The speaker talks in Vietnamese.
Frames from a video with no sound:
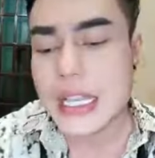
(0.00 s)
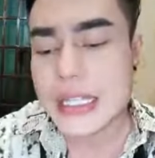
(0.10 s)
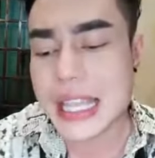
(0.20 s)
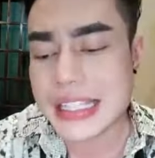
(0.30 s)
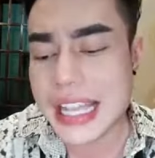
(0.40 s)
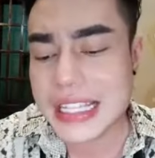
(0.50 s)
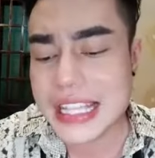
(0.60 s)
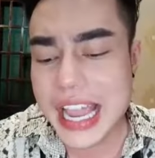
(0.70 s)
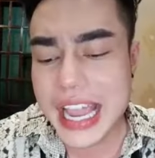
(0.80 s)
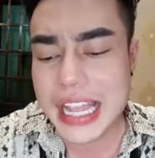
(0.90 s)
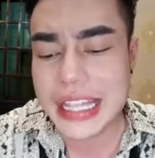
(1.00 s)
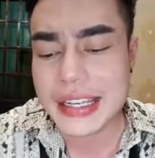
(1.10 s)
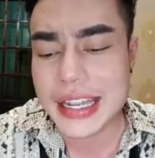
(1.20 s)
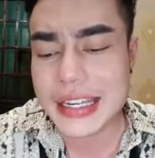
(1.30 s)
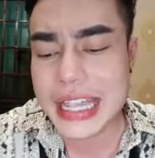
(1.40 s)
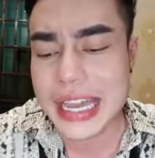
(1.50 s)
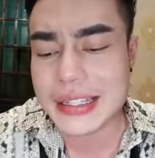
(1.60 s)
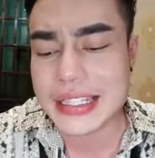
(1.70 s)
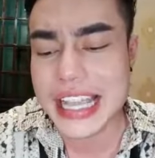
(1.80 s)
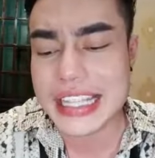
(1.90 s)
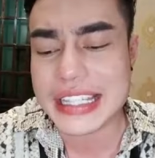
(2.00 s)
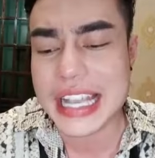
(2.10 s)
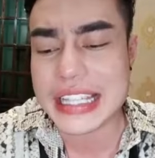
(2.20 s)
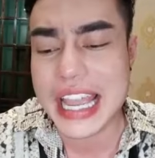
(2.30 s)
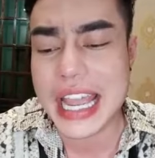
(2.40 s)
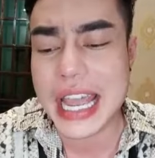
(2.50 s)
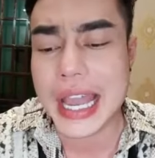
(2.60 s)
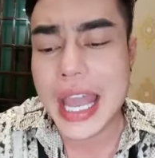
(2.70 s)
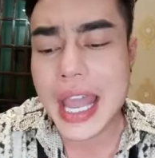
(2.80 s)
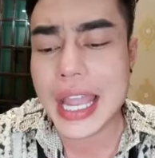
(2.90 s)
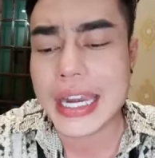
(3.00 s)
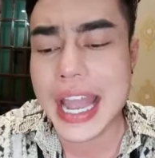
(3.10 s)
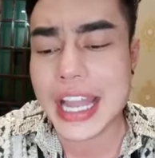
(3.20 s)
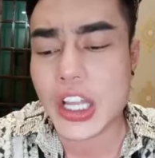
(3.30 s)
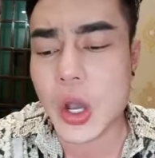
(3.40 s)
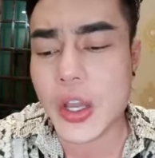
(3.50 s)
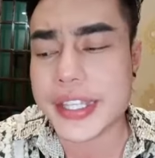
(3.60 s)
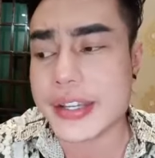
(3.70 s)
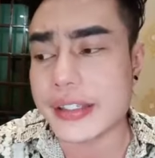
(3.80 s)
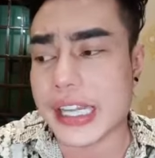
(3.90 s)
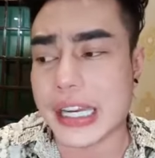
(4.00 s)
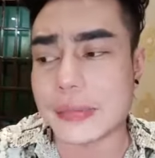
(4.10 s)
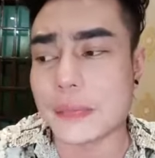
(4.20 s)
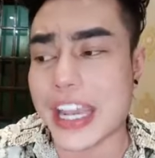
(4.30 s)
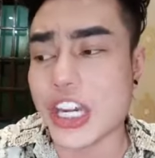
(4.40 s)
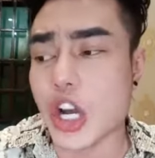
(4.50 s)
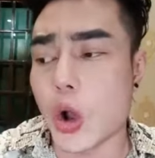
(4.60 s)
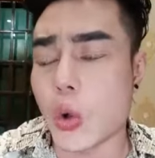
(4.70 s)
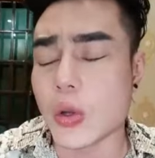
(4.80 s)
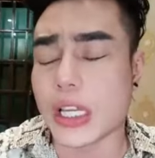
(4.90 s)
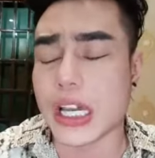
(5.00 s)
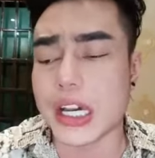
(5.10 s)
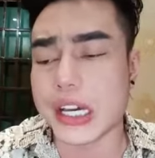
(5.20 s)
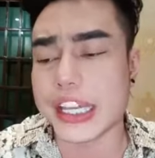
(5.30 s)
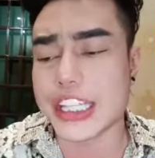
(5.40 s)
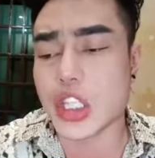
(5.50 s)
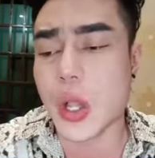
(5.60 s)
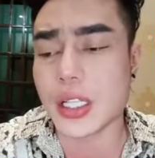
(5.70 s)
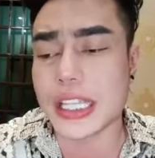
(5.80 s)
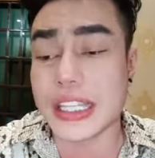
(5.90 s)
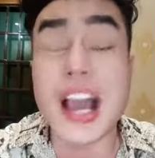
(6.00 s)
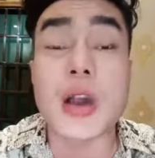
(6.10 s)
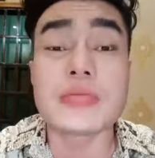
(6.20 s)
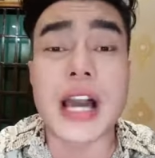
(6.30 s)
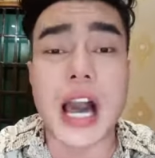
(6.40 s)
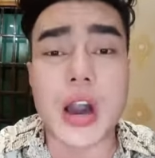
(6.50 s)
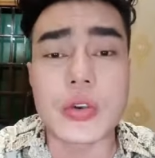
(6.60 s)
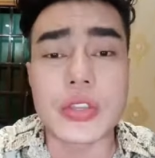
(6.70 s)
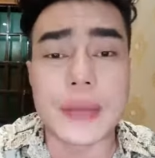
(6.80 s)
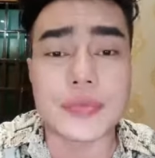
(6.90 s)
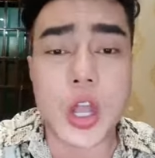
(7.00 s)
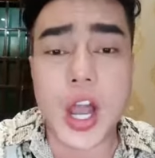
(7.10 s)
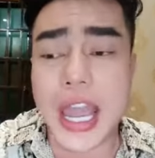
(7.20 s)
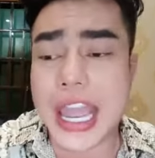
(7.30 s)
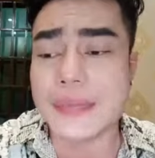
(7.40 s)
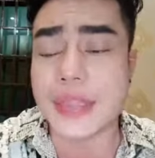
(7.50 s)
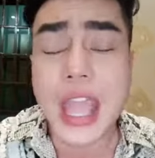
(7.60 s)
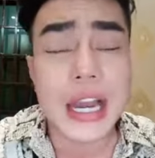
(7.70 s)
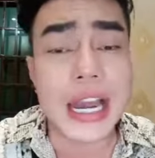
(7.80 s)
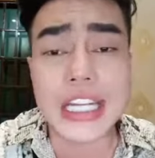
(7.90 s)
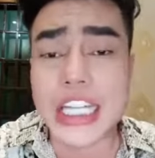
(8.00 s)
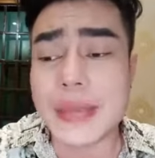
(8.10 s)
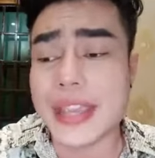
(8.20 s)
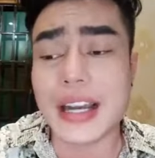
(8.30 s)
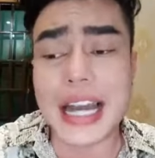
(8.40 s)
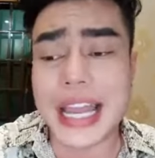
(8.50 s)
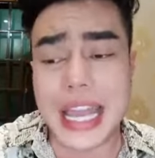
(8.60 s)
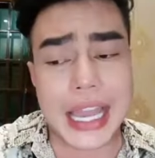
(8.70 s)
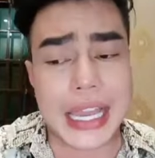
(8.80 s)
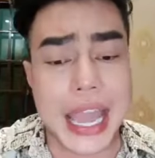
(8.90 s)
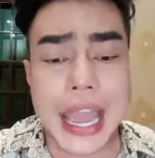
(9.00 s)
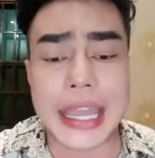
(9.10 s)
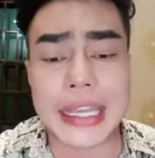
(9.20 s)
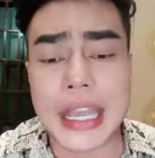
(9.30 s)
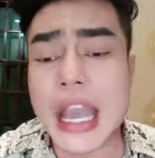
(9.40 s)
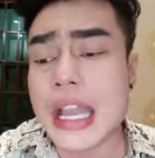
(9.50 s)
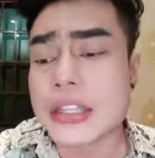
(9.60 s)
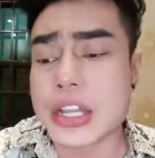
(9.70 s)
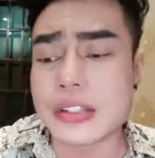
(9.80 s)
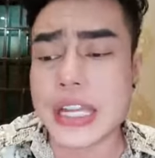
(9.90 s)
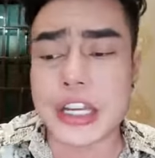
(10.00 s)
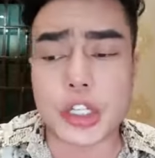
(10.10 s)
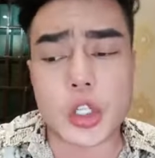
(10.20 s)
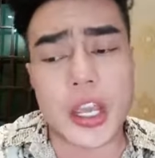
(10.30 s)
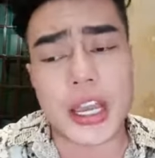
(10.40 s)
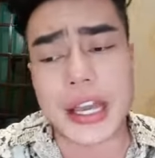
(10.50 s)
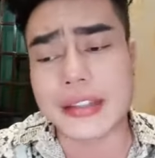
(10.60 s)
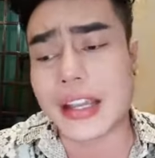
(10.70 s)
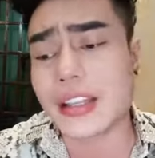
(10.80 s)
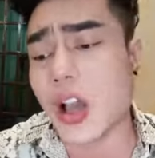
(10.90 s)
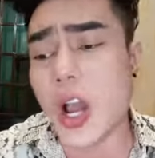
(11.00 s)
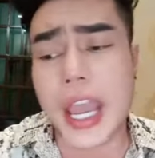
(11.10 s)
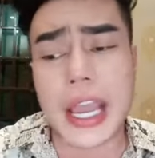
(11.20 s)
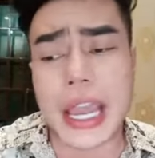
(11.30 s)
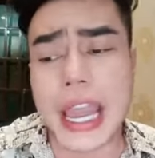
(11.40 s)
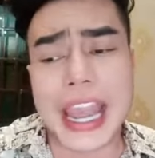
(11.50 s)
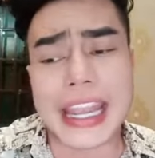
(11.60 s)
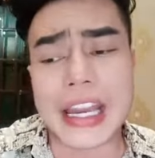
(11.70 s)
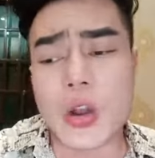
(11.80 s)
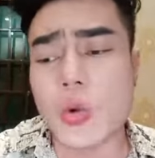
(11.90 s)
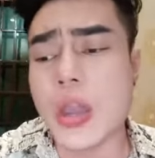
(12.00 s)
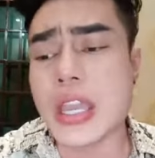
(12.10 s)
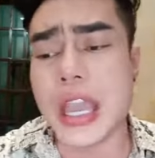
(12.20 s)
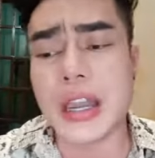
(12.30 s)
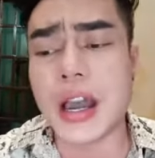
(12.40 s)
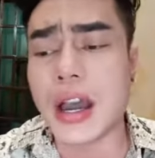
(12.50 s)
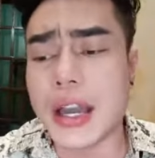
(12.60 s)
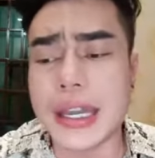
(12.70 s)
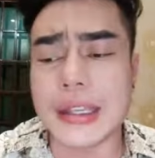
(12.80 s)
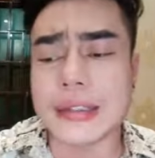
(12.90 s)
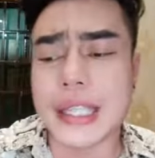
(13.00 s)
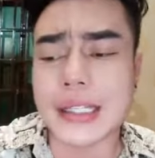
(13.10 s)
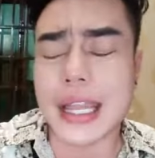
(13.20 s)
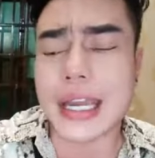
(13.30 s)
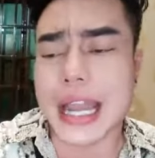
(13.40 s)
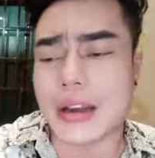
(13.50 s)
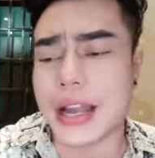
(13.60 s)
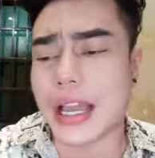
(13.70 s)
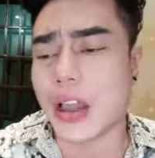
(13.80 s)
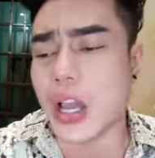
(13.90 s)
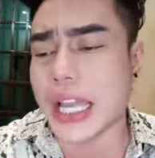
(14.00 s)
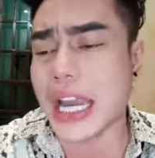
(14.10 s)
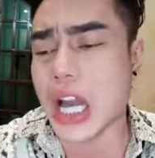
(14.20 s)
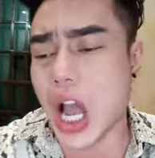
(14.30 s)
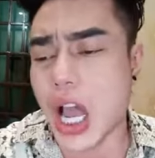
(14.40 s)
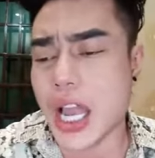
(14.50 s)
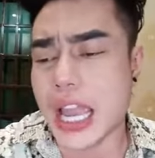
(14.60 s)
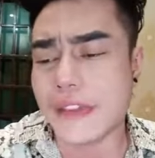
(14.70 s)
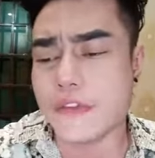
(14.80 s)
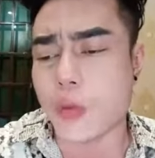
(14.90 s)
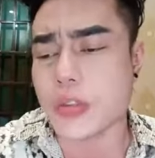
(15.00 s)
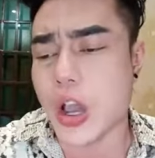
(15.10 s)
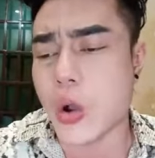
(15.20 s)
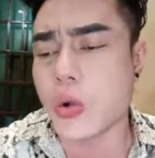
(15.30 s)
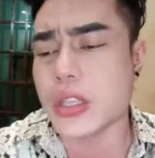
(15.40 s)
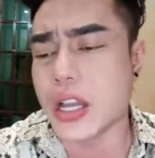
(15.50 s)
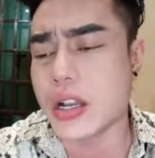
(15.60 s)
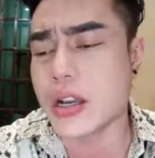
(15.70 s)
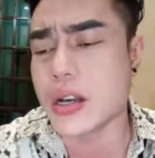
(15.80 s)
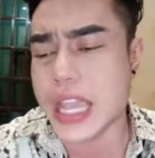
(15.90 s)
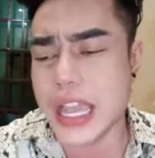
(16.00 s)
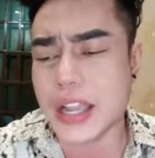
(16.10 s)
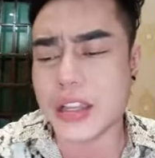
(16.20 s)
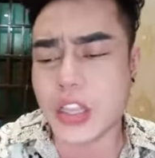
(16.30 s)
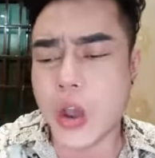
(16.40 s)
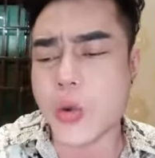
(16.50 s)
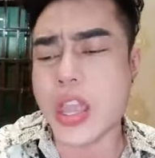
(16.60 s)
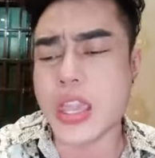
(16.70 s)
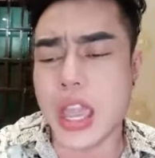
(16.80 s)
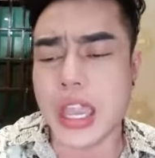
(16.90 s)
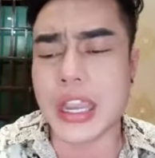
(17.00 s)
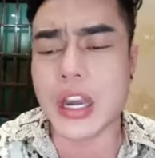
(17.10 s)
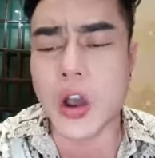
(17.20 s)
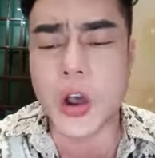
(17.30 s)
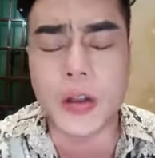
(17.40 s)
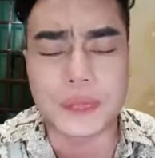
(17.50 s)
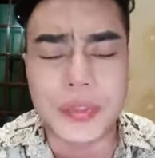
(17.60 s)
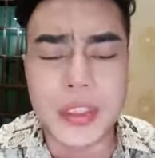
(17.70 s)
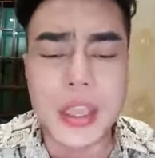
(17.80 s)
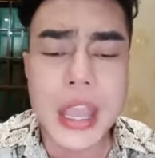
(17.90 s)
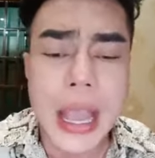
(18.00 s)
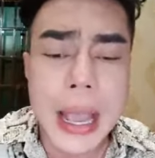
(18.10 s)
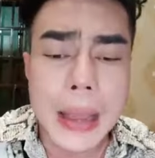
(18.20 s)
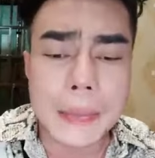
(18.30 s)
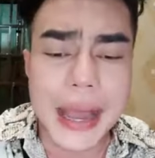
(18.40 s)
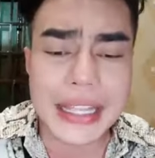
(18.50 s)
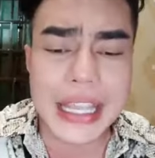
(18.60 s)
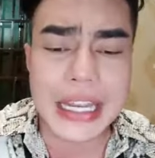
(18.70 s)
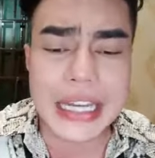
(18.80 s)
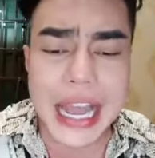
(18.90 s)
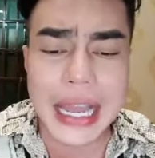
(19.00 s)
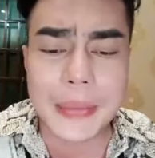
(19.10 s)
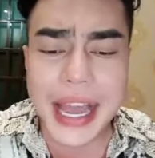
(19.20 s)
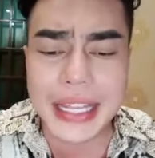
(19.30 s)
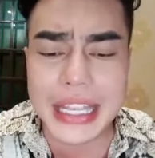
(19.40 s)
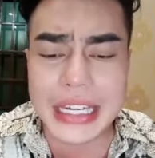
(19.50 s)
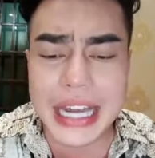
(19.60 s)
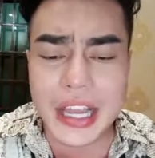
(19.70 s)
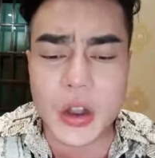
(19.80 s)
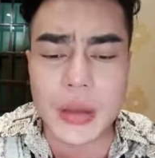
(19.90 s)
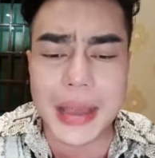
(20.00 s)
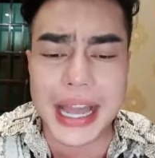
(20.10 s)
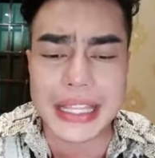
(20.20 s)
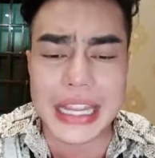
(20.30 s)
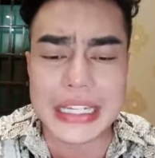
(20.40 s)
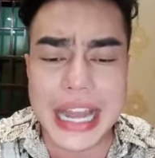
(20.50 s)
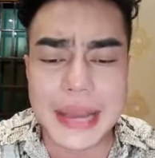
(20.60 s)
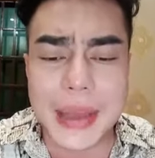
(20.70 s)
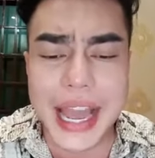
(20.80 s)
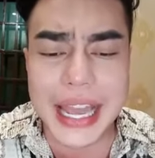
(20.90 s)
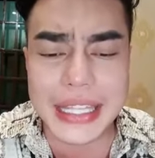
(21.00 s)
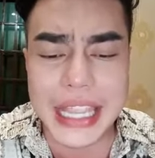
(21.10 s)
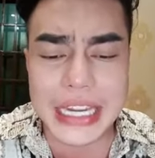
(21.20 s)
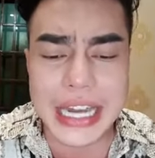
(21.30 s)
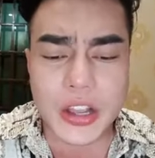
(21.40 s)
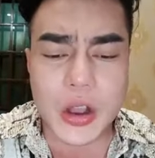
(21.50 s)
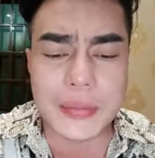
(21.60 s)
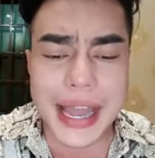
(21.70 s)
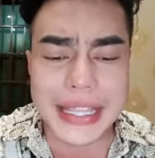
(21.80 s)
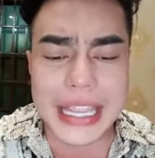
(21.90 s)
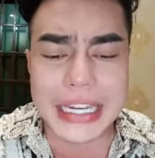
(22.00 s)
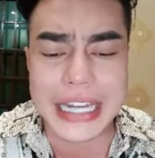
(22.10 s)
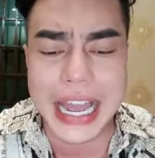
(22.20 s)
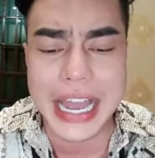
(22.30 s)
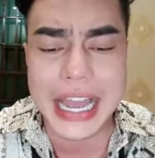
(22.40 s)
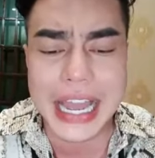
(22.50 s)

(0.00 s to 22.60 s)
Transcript: xe xe xe nhanh nhanh nhanh xe xe xe ai đang coi chương trình bảy nụ cười xuân thì nhớ ủng hộ dùm cho em livestream vẫn like hàng ngày chương trình truyền hình vẫn có hàng ngày luôn quý vị ơi thích cái nào là có cái đó em phục vụ như điên cho quý vị luôn ba gì ra ba gì ra con ba gì ra ba gì ra con ba gì ra